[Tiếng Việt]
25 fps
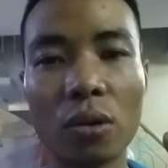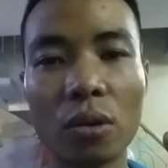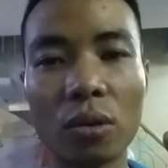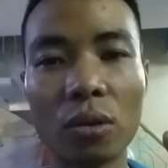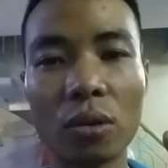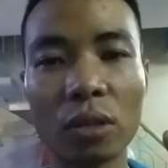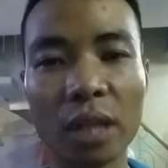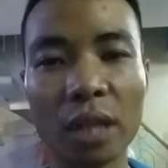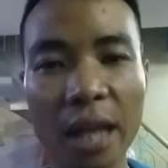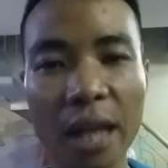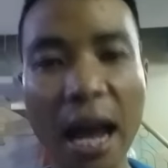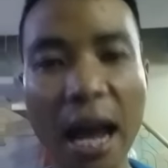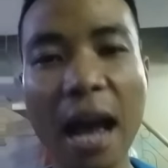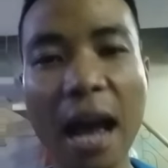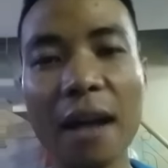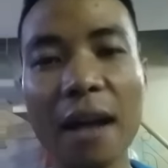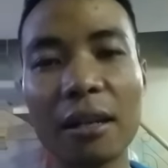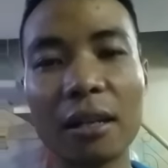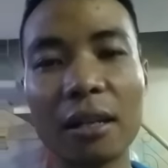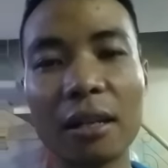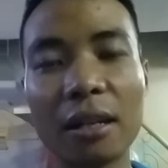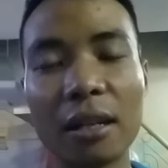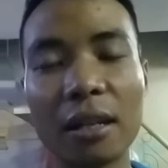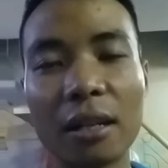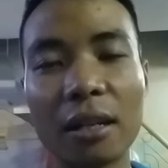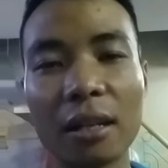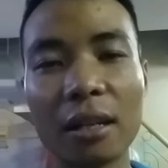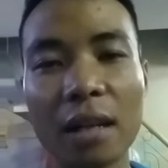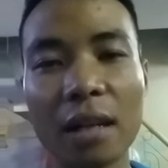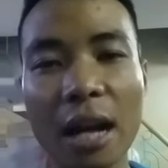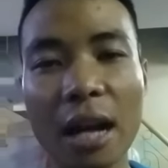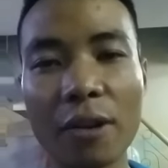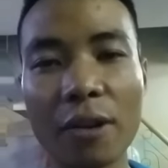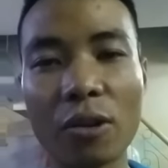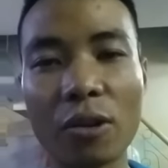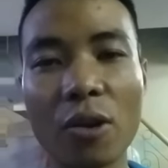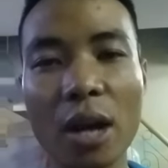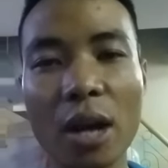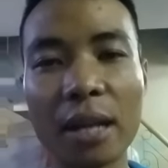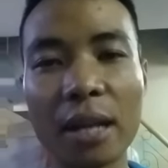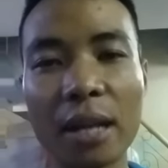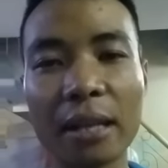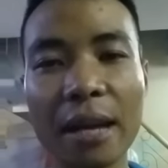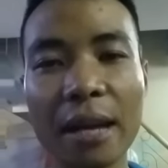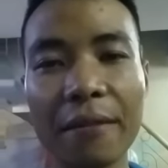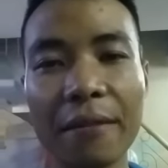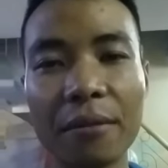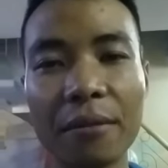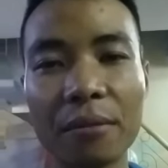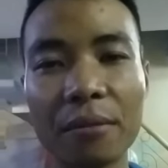chính hãng, hay còn gọi là
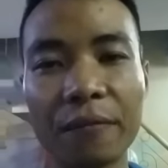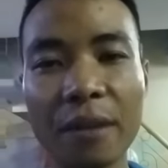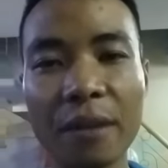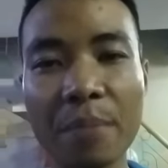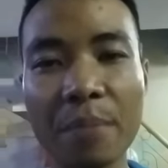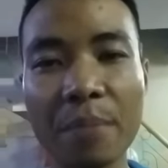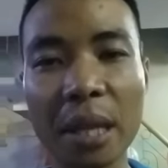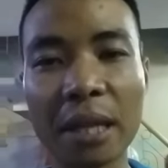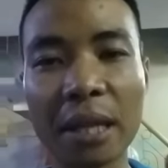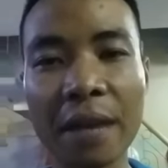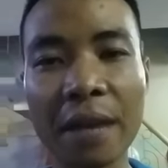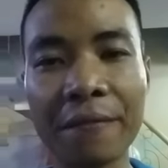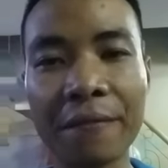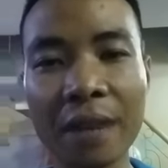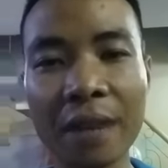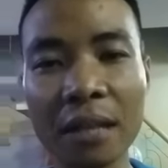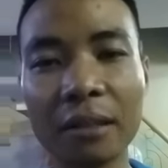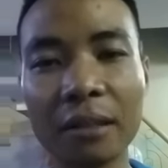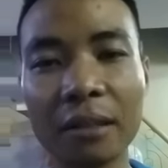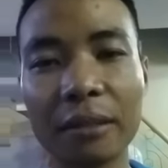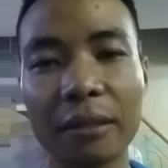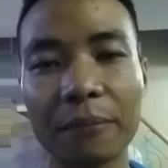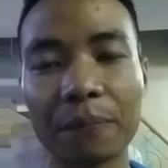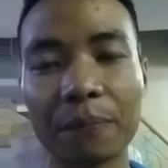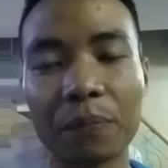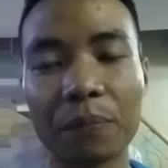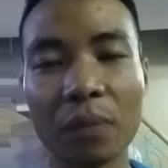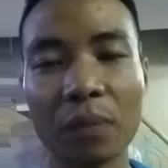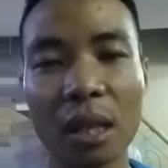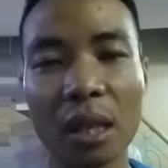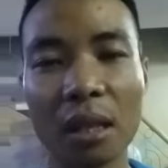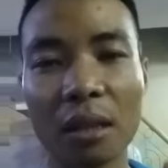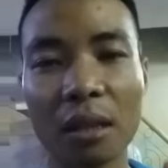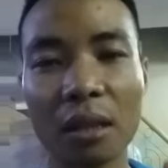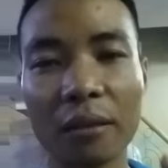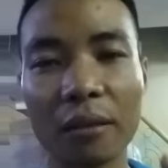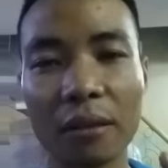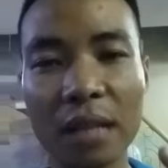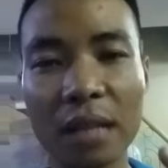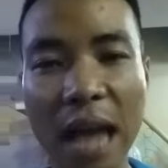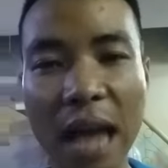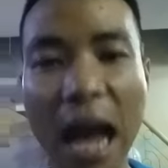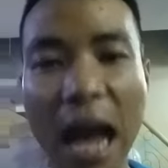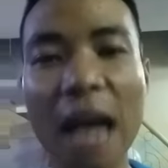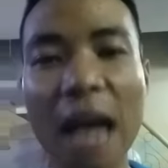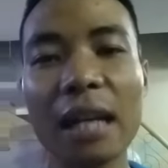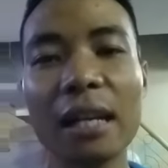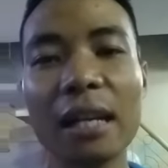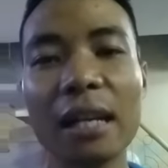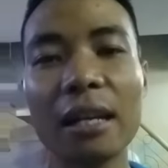tay phân biệt tay fake
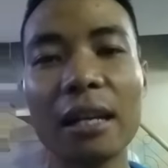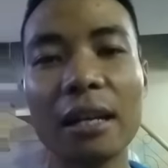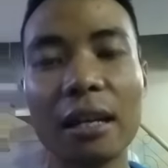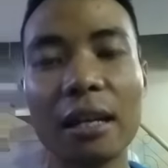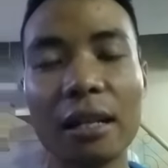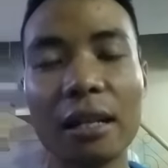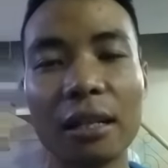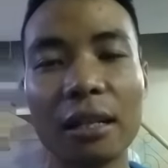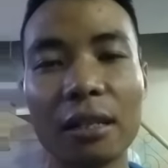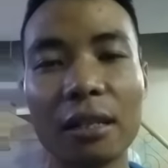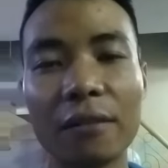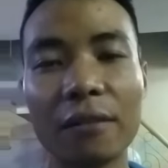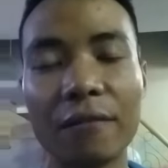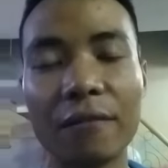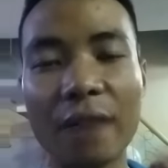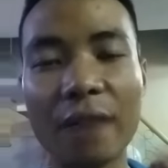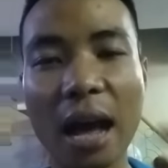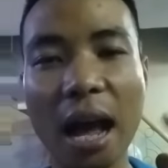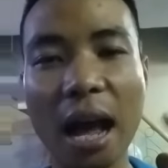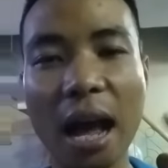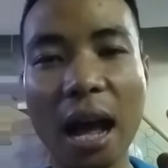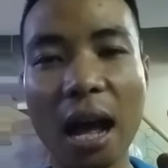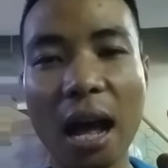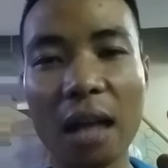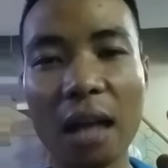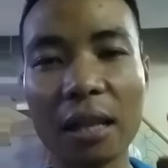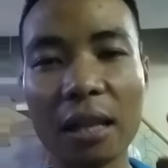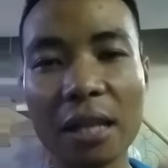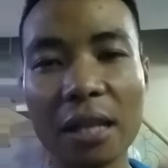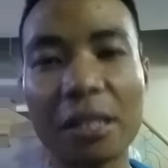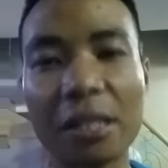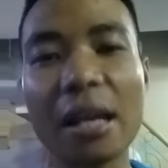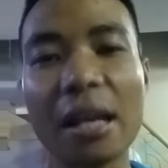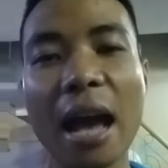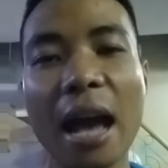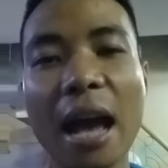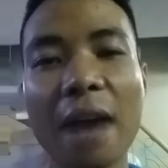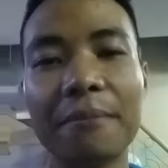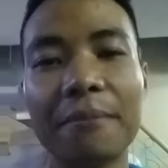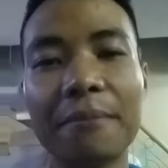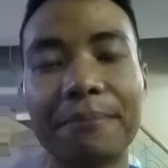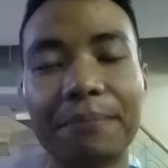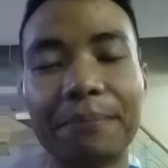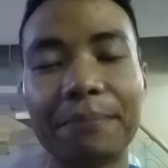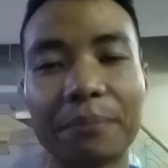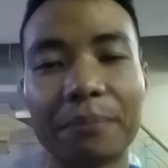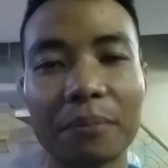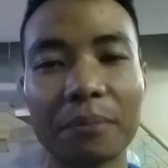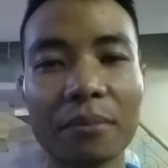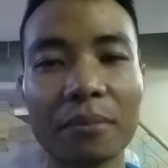nhái và tay chính hãng.
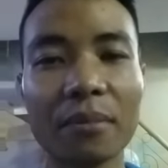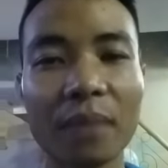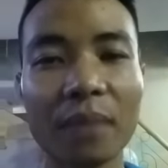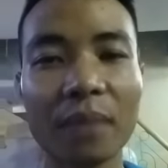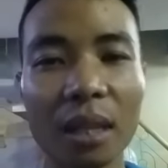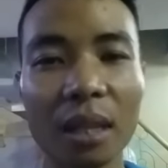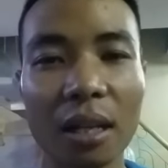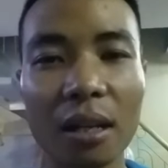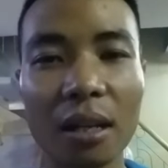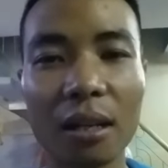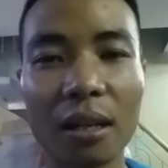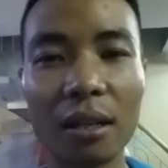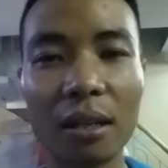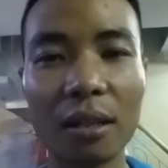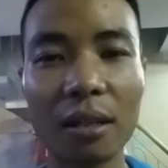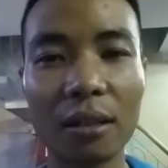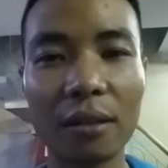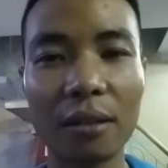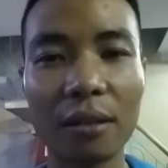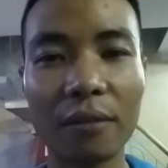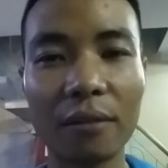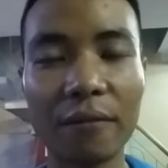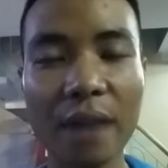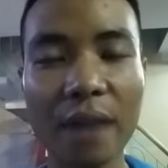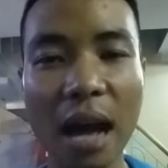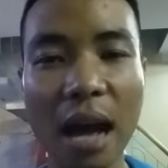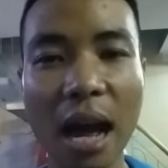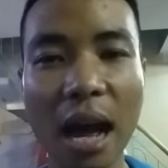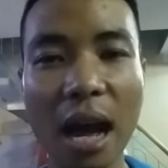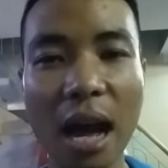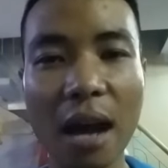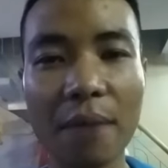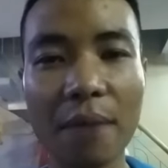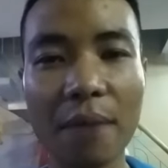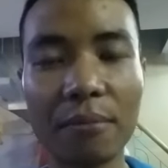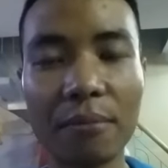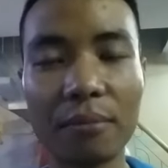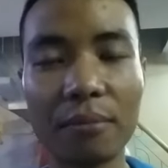Và